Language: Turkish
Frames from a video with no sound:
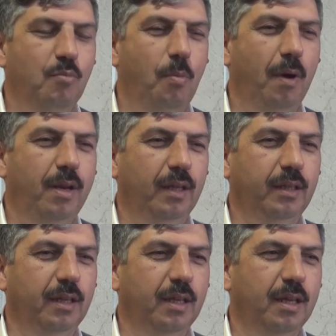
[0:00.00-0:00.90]

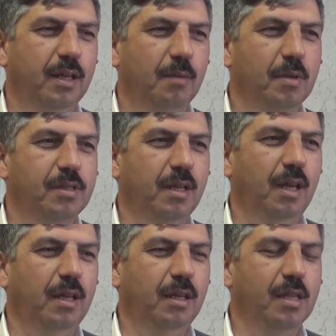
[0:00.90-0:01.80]
Mübarek e, Ramazan
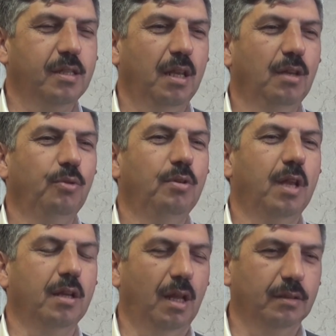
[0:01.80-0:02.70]
ayına sayılı
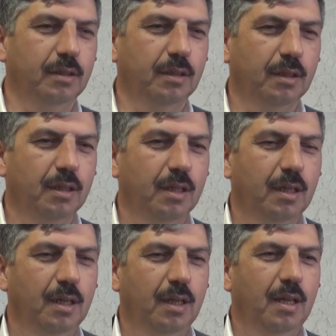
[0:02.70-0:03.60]
günler kaldı.
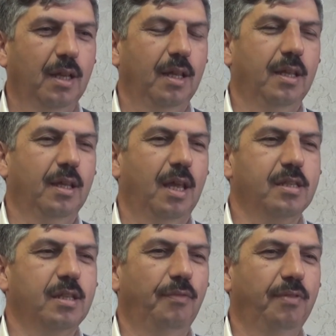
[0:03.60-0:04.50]
E,
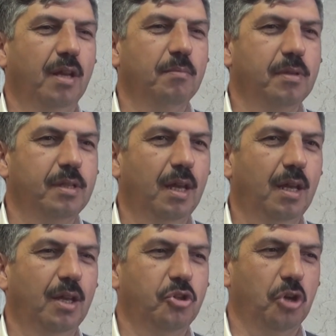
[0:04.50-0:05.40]

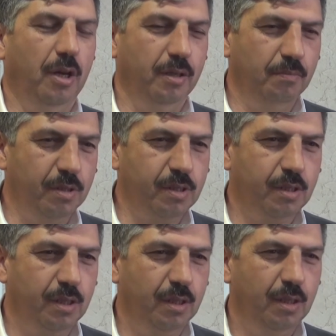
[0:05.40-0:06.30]
esnaflarımıza
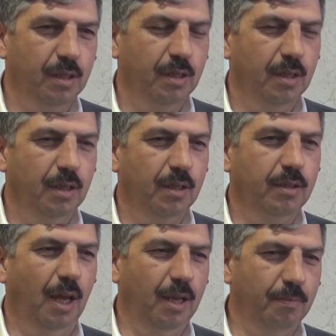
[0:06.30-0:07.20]
çağrımız,
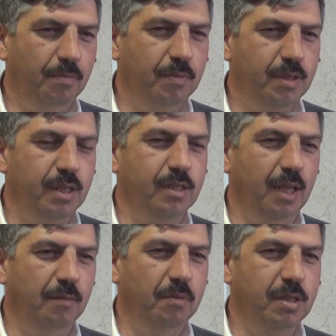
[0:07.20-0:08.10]
talebimiz,
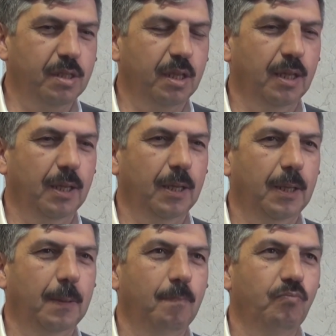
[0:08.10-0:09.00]
isteğimiz
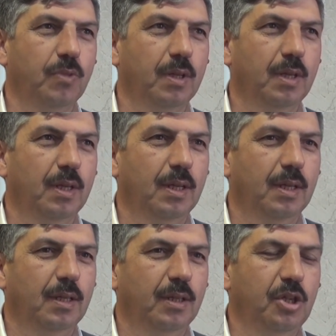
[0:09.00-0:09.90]
e,
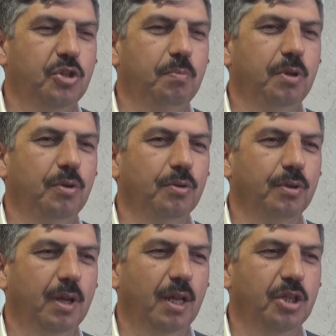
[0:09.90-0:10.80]
hiçbir
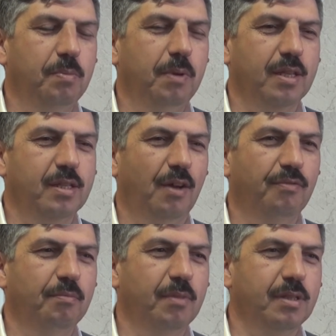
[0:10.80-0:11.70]
ürüne, hiçbir
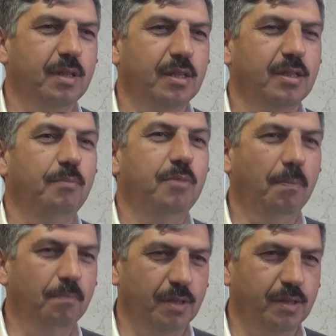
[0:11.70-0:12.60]
esnafımız zam
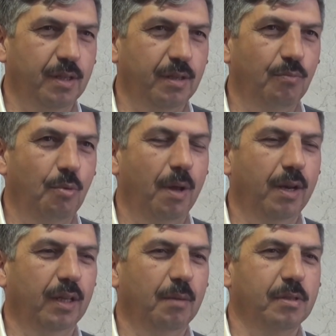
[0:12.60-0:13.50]
yapmasın
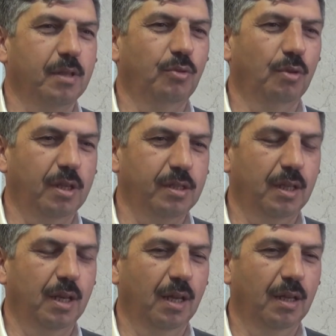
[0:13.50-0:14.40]
mübarek Ramazan
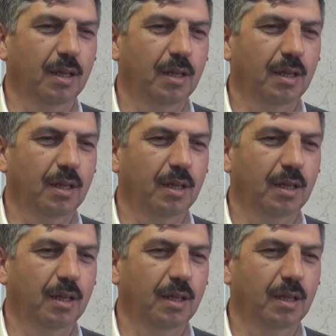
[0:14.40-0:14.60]
dolayısıyla.